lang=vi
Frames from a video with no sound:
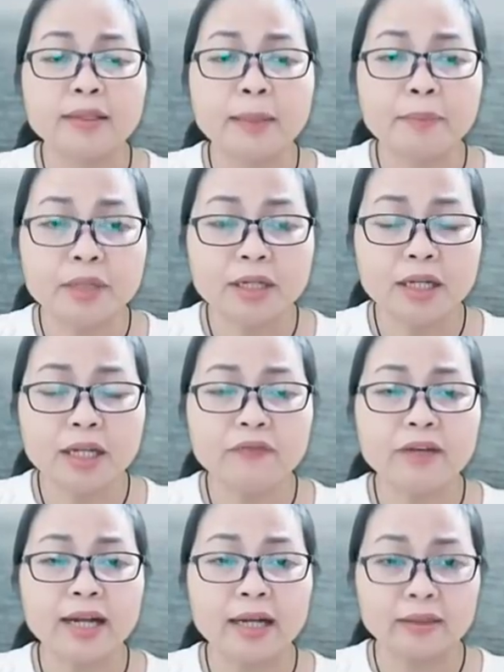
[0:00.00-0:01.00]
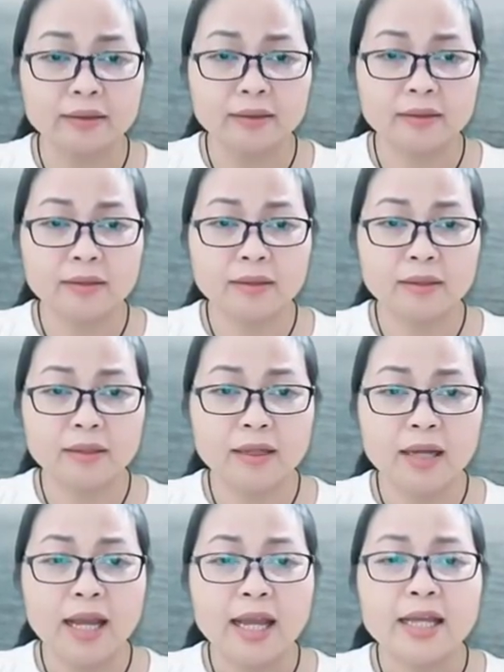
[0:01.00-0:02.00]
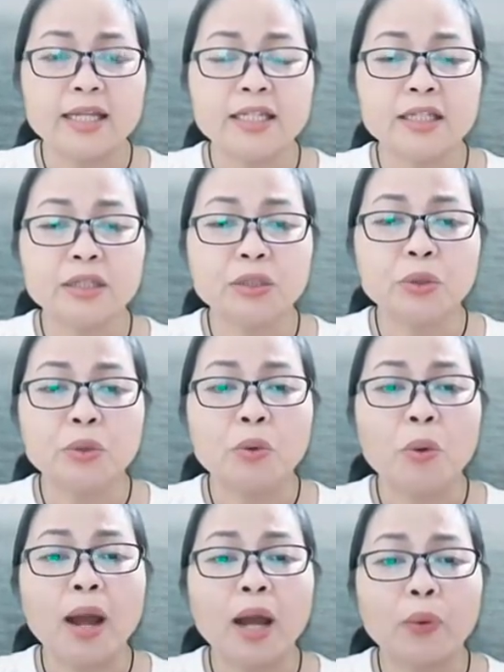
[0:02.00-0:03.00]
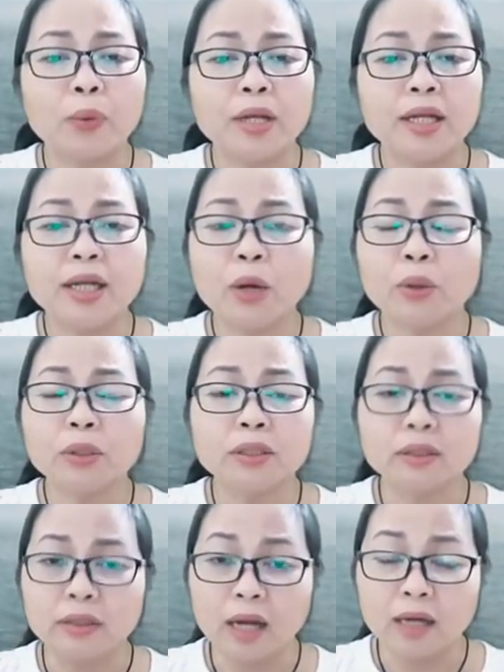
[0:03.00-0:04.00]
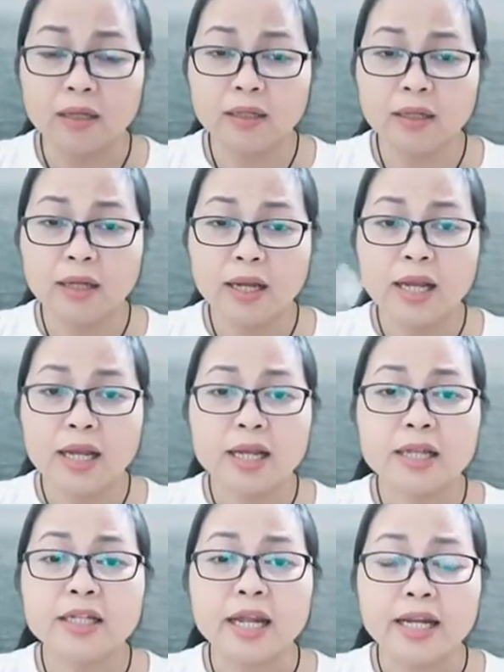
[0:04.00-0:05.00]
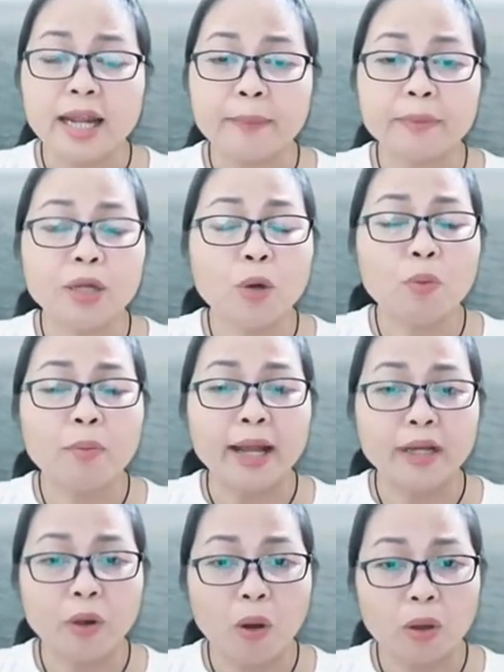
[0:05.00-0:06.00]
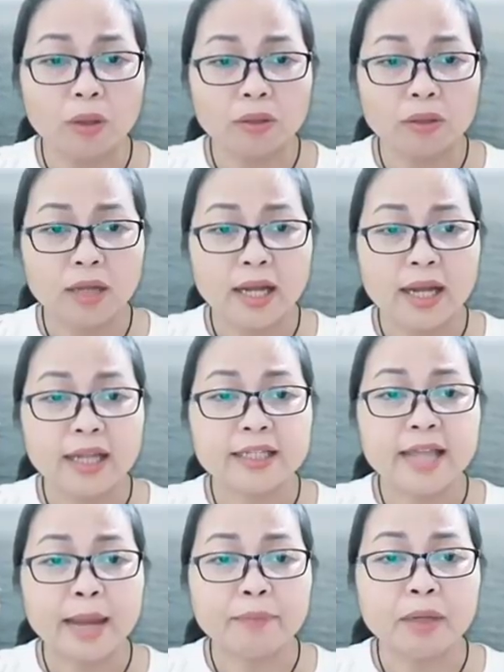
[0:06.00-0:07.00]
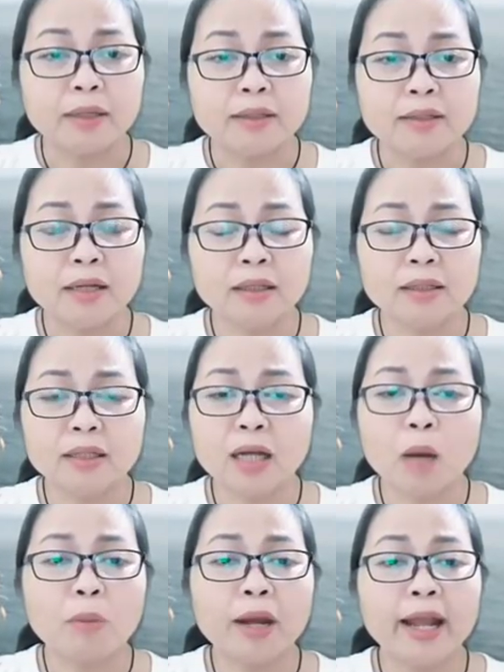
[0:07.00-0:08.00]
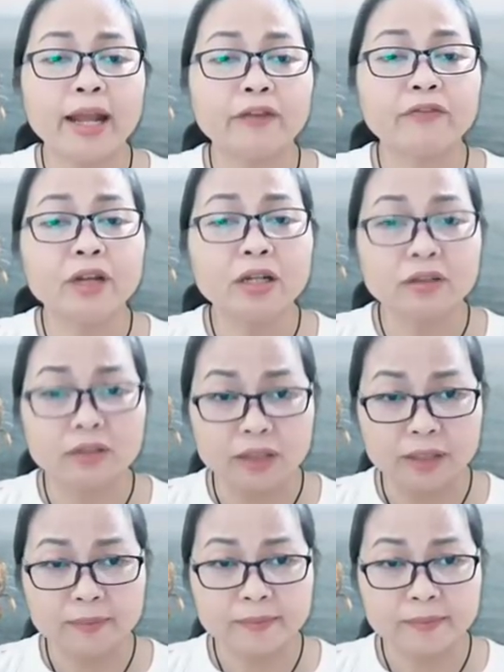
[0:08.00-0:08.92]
tâm trí và năng lực. Nhưng hoa quý đâu thường nở, trẻ đẹp đâu mãi còn, già bệnh chết không hẹn với người.